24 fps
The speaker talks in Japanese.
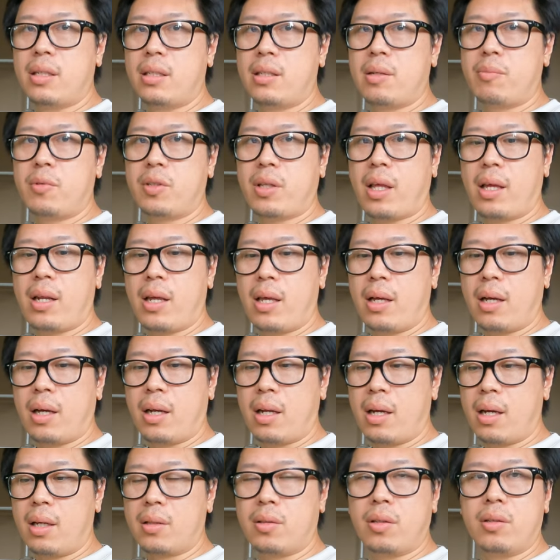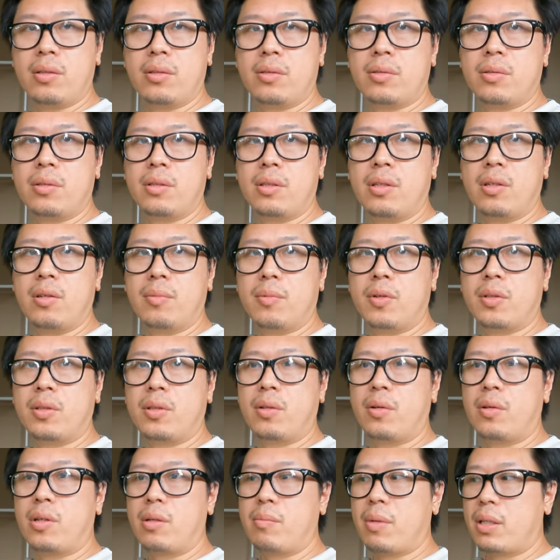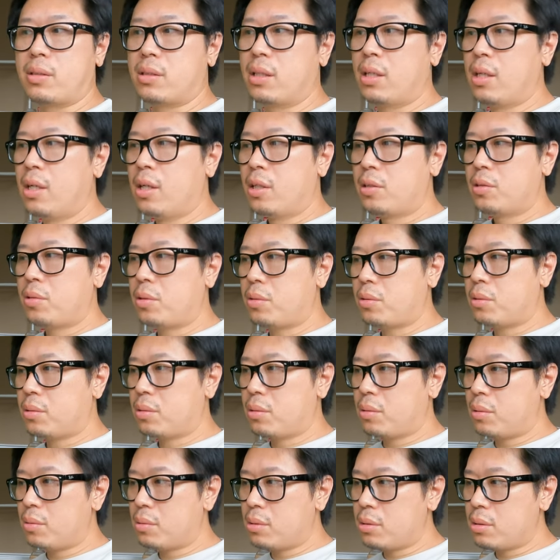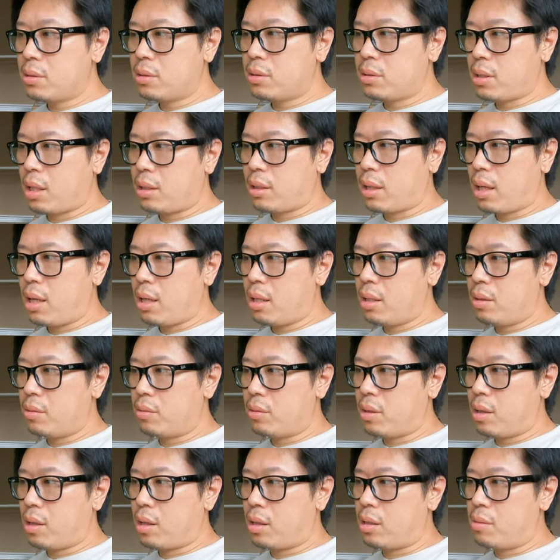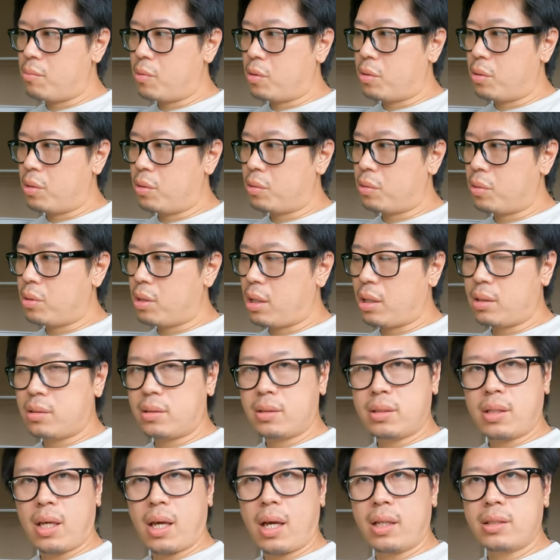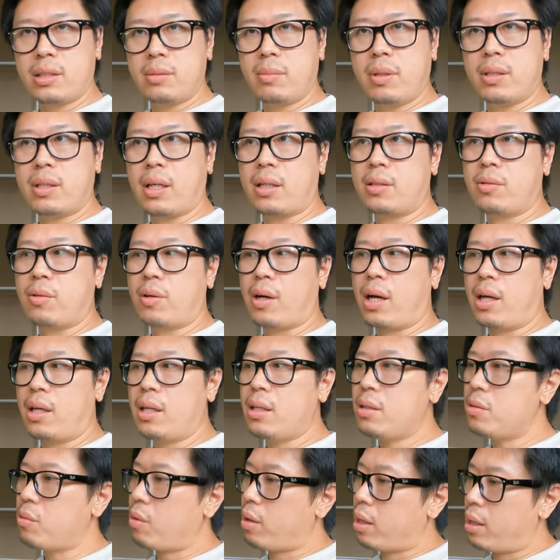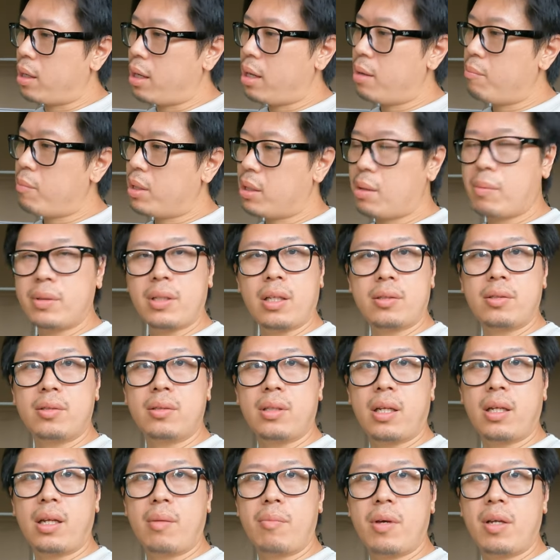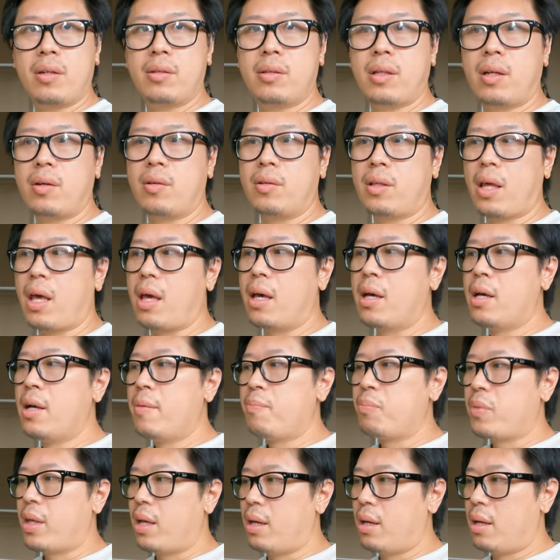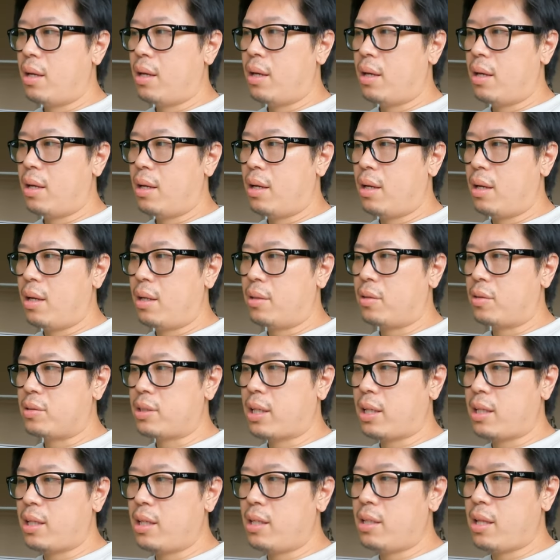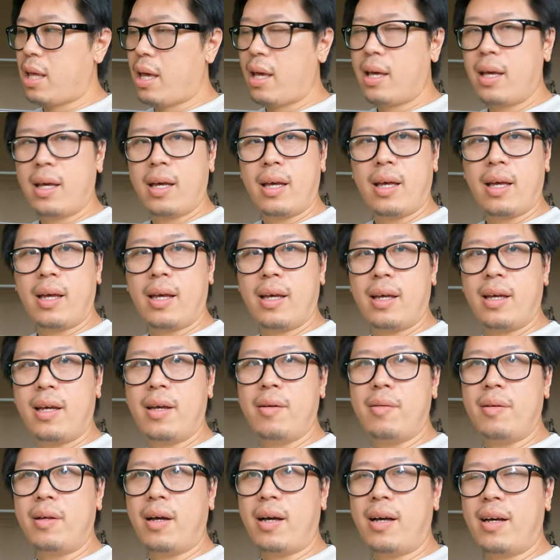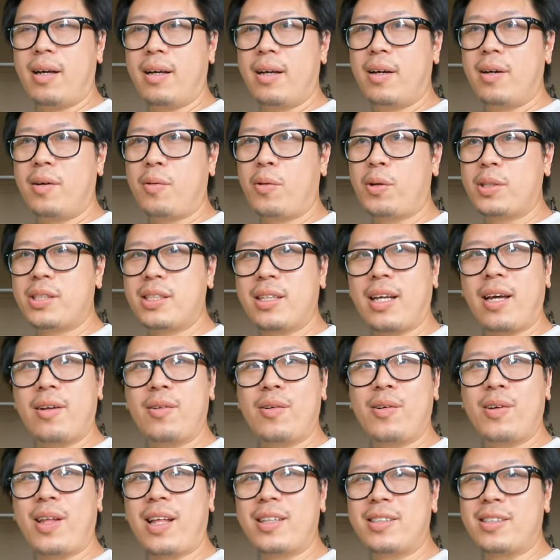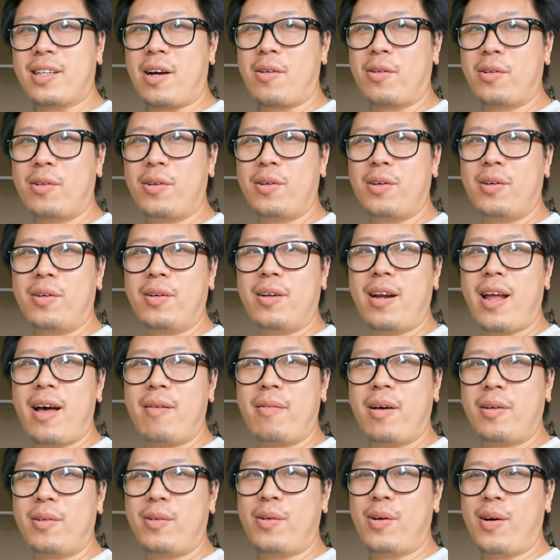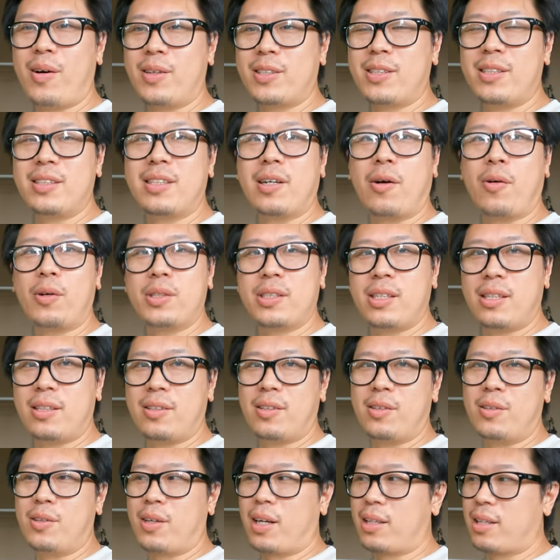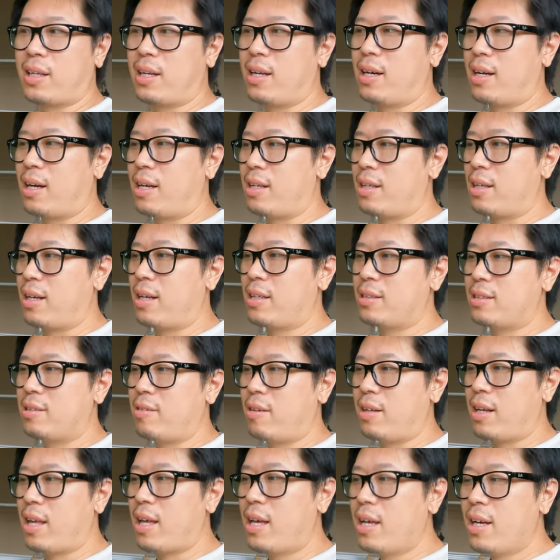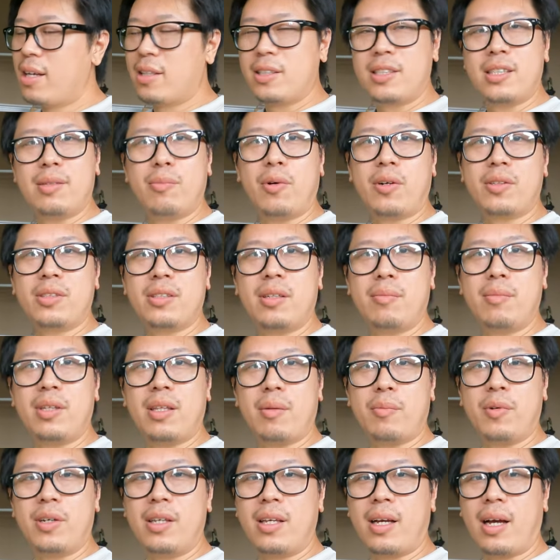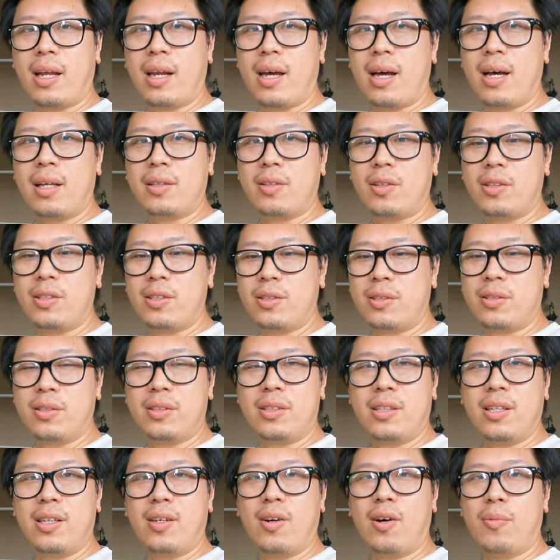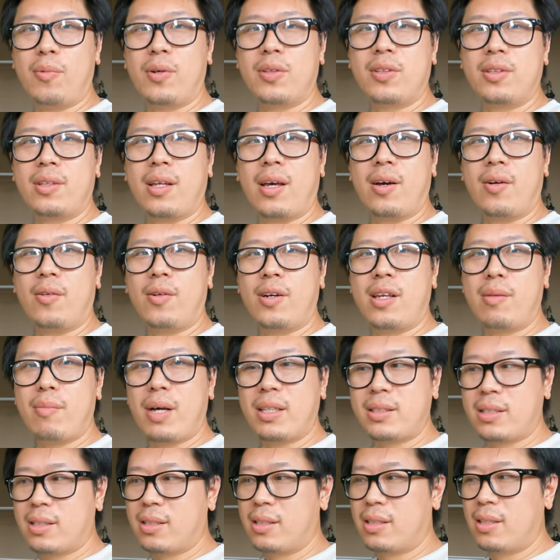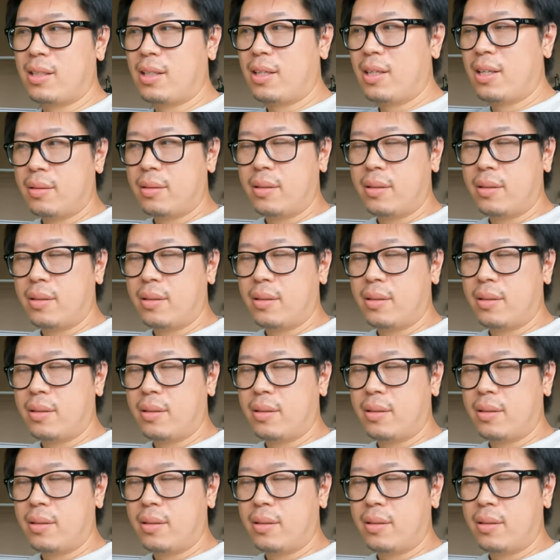全然問題ないかなというふうに思っておりますちょっとずつねタイの中でもこれを取り付け始めた人がいるのかなまだまだそんなレベルなのでえー、っと先にね、えー欲しあのなんいうかこのラあのスイッチが欲しいっていう方なんかに関してはね注目してみてもいいかなというふうに思っております。